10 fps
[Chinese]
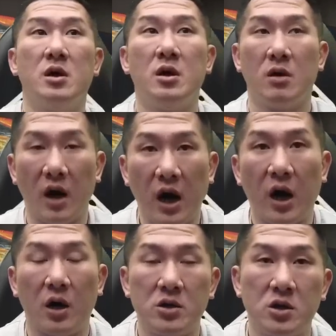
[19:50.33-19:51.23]

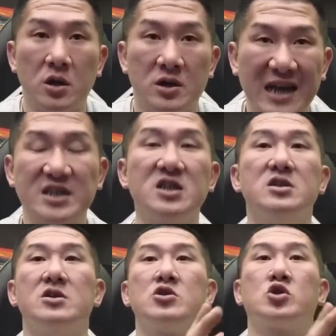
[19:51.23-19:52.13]
哦。但
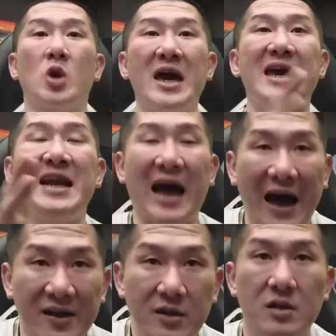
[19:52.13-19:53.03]
是虽
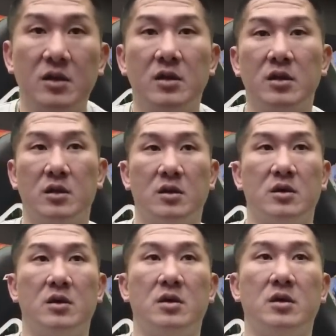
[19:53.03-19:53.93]
然
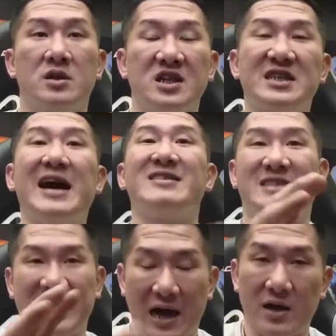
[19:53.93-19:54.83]
是这样
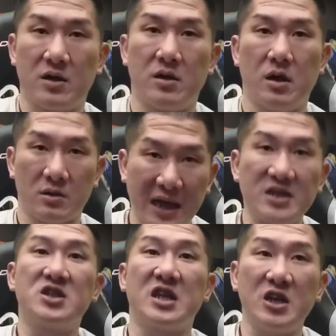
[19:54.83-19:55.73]
讲哦，但
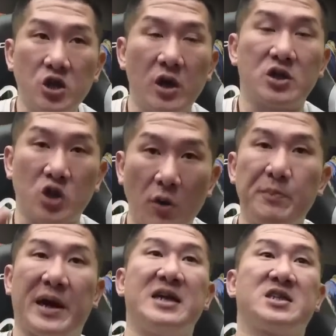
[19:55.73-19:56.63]
是的确
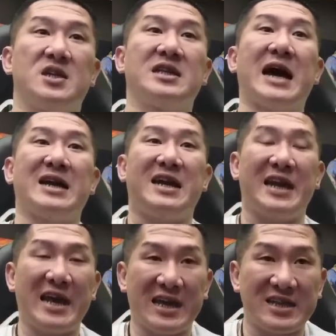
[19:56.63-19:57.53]
钟培生他
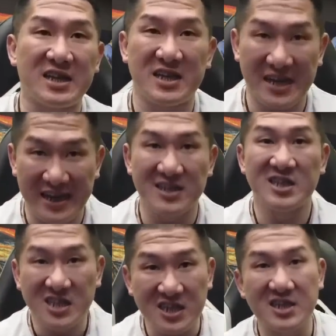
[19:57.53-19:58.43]
练的年
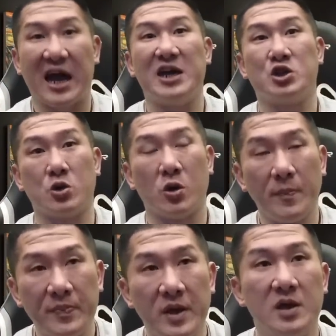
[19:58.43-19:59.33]
资来
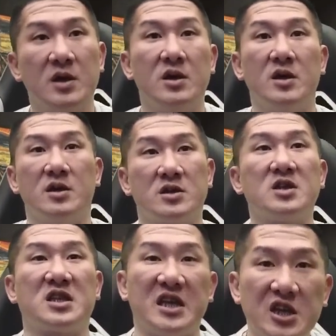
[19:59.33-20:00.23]
说，这的